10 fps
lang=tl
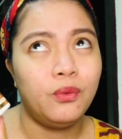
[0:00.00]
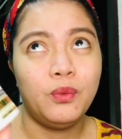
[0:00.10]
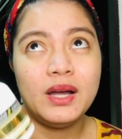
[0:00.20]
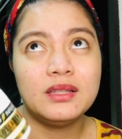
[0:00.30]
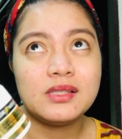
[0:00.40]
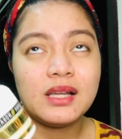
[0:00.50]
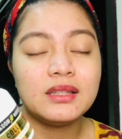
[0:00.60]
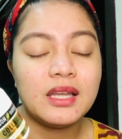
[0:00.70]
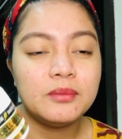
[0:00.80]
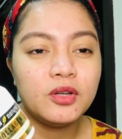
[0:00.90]
once a
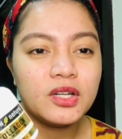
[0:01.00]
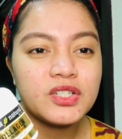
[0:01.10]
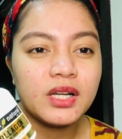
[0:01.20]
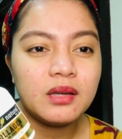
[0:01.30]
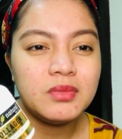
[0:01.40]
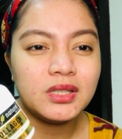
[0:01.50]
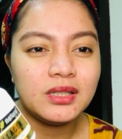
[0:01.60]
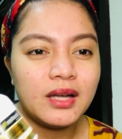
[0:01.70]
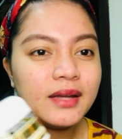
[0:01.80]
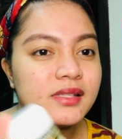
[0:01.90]
day mo lang siya
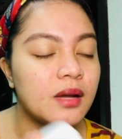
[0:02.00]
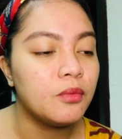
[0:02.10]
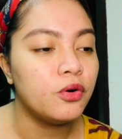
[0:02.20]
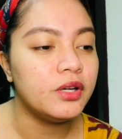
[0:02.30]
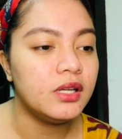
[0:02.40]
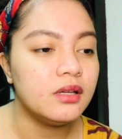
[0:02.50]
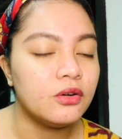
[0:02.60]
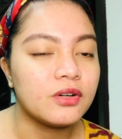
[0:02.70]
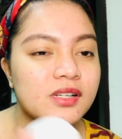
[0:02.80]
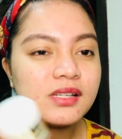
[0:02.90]
gamitin. Kahit sa morning
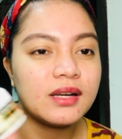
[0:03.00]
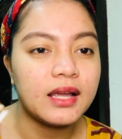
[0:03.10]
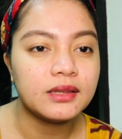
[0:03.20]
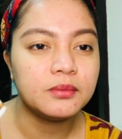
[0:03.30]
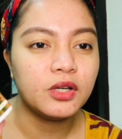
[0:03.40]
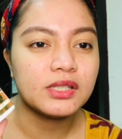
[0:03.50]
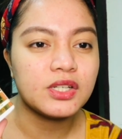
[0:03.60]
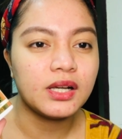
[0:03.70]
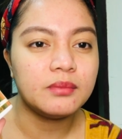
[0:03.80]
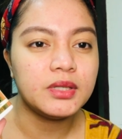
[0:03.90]
or sa night mo lang
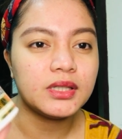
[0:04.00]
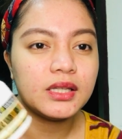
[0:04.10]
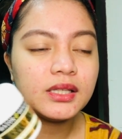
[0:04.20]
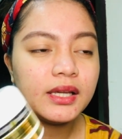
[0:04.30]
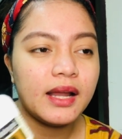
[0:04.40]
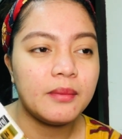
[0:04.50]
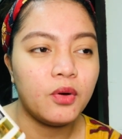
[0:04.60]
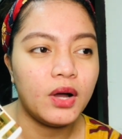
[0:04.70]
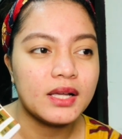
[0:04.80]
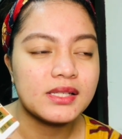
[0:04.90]
siya gamitin.
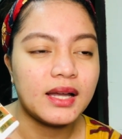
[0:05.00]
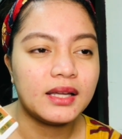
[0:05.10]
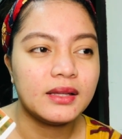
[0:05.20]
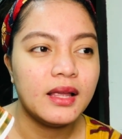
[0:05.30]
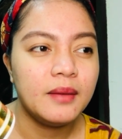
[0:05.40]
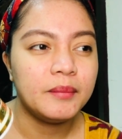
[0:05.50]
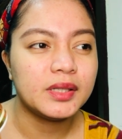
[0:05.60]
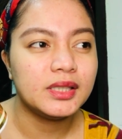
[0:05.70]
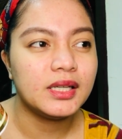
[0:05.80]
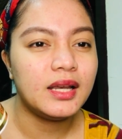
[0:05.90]
Kinabukasan, pag
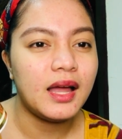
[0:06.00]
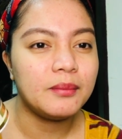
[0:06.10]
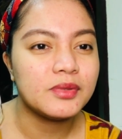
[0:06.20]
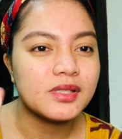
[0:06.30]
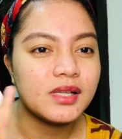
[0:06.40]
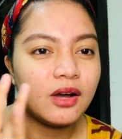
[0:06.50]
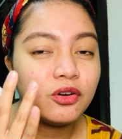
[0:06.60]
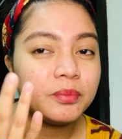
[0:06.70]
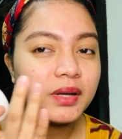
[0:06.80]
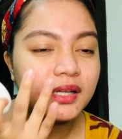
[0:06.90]
nagkilamos ka or
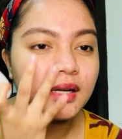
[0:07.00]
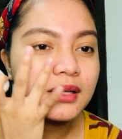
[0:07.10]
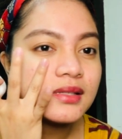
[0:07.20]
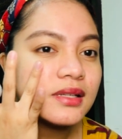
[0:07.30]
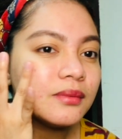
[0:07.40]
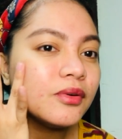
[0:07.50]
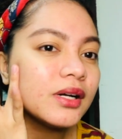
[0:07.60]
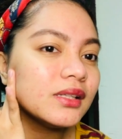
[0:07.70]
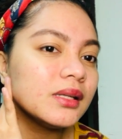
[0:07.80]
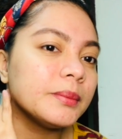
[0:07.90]
pagkagising mo, ang
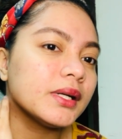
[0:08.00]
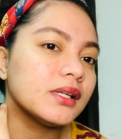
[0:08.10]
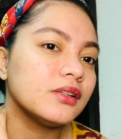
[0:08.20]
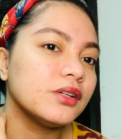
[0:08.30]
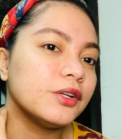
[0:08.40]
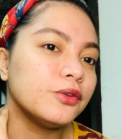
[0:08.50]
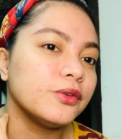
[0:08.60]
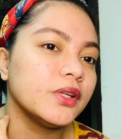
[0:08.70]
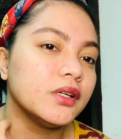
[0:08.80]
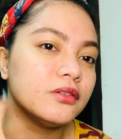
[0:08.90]
ganda pa rin ng, ano,
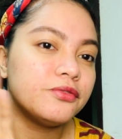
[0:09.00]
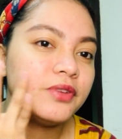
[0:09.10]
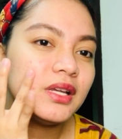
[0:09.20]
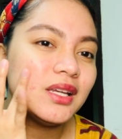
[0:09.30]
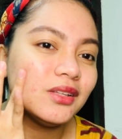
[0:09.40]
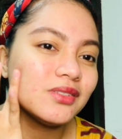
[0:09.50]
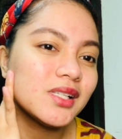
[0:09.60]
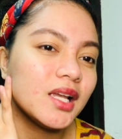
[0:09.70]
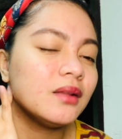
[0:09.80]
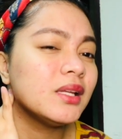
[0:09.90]
ng feeling ng
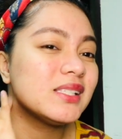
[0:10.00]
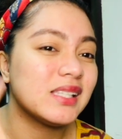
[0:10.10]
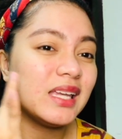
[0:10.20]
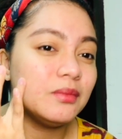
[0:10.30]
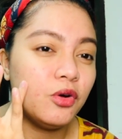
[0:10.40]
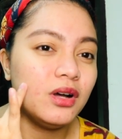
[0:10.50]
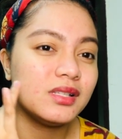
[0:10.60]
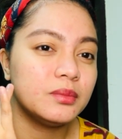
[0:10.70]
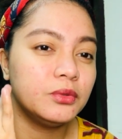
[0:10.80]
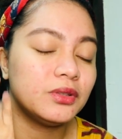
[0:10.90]
skin, skin mo. Ang
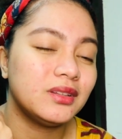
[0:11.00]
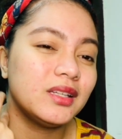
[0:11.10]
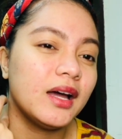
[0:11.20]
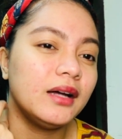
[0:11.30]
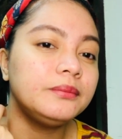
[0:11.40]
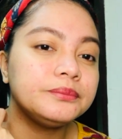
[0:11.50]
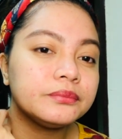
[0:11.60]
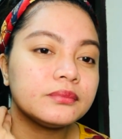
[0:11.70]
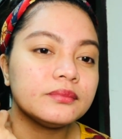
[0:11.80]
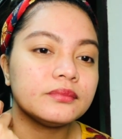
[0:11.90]
smooth niya,
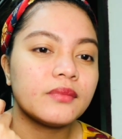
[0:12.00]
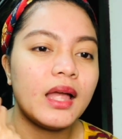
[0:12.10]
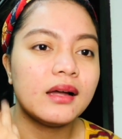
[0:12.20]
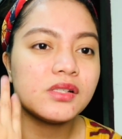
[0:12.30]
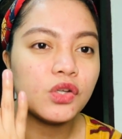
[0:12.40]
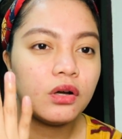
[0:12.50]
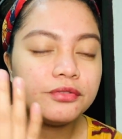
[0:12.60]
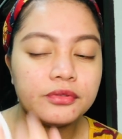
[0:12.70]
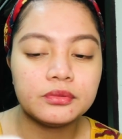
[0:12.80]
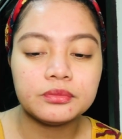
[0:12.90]
ang soft.